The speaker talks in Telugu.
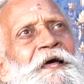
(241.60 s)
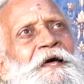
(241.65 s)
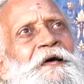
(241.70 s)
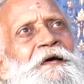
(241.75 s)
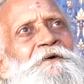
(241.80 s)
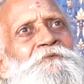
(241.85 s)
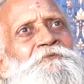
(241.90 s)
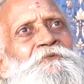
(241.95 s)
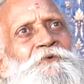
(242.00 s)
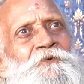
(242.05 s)
నా
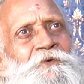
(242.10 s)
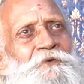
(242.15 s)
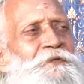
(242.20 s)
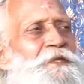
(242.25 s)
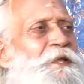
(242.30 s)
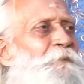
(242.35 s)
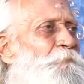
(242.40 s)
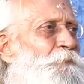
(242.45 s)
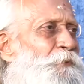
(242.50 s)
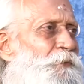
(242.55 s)
ఫోన్
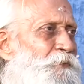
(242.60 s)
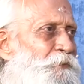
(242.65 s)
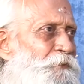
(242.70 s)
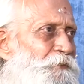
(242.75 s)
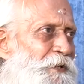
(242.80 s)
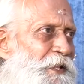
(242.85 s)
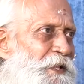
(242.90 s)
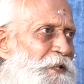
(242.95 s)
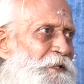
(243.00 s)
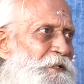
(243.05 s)
ఎప్పుడూ
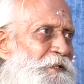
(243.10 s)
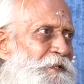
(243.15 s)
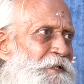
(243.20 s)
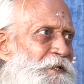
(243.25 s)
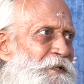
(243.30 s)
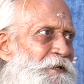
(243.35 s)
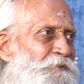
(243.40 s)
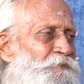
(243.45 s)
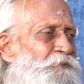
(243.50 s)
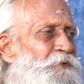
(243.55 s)
కూడా
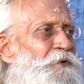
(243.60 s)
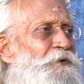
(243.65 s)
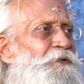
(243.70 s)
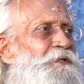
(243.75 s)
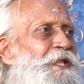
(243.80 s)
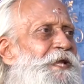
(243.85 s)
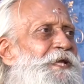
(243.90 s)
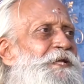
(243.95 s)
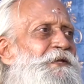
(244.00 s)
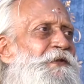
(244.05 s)
ఫుల్
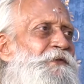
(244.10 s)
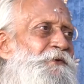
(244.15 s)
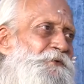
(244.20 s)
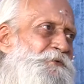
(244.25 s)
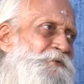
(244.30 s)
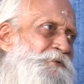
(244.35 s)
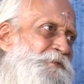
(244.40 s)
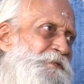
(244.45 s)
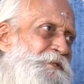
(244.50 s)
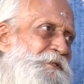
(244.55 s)
టైట్లో
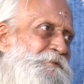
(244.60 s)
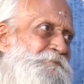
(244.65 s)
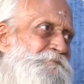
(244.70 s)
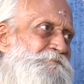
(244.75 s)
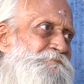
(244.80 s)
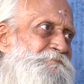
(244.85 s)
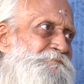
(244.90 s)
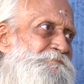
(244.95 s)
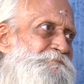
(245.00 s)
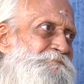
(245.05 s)
ఉంటుంది
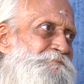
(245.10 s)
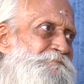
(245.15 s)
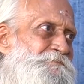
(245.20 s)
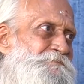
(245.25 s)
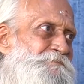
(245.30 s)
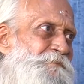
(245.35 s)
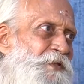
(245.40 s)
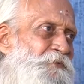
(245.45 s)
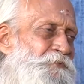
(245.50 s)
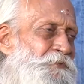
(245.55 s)

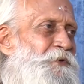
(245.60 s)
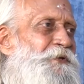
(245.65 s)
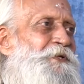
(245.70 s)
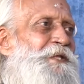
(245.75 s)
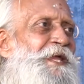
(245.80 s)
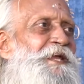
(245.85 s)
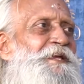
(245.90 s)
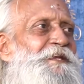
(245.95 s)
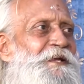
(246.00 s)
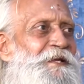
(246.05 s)
ఫుల్
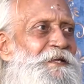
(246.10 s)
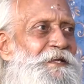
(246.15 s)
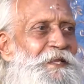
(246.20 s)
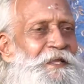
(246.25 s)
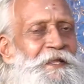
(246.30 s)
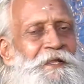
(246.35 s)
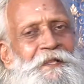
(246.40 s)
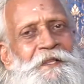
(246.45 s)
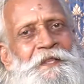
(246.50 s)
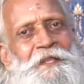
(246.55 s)
టైట్
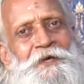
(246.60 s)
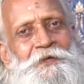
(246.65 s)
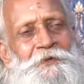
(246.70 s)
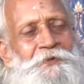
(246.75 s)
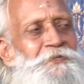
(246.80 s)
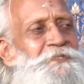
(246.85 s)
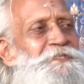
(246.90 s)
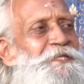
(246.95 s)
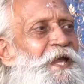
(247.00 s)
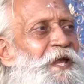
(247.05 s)
అంటే
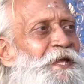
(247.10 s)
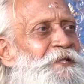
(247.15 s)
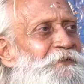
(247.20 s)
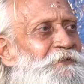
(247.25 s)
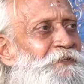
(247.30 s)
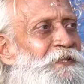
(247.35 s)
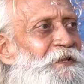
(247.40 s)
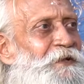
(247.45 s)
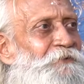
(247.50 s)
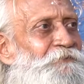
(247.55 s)
రోజుకి ఐదు
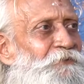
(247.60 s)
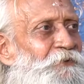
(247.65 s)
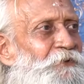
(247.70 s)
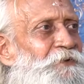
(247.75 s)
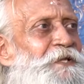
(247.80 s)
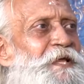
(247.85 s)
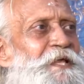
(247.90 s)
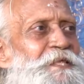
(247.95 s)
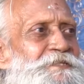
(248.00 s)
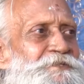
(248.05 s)
వందల
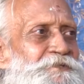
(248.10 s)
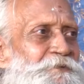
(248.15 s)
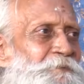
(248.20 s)
ఫోన్ కాల్స్